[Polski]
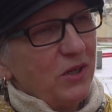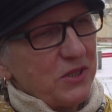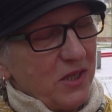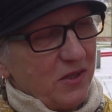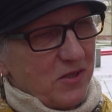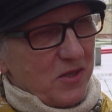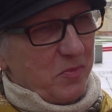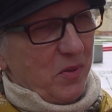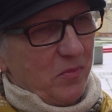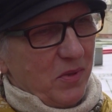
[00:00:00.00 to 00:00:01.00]
właśnie to
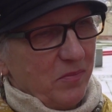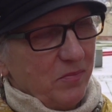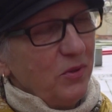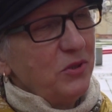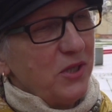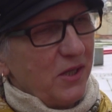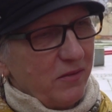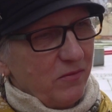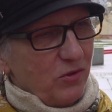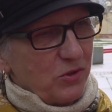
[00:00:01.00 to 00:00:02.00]
jest problem, bo gdzie
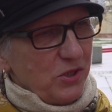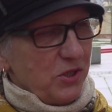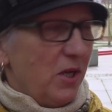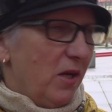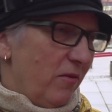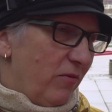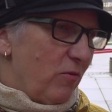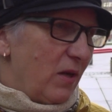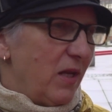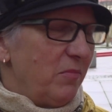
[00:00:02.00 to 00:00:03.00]
je włożyć?
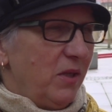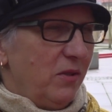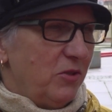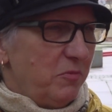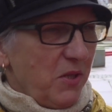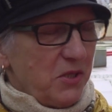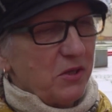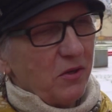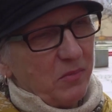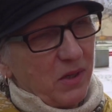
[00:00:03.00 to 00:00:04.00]
Wkładam je do śmieci
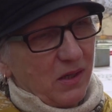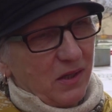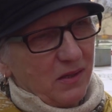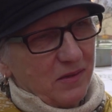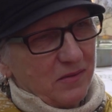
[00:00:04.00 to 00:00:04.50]
normalnie.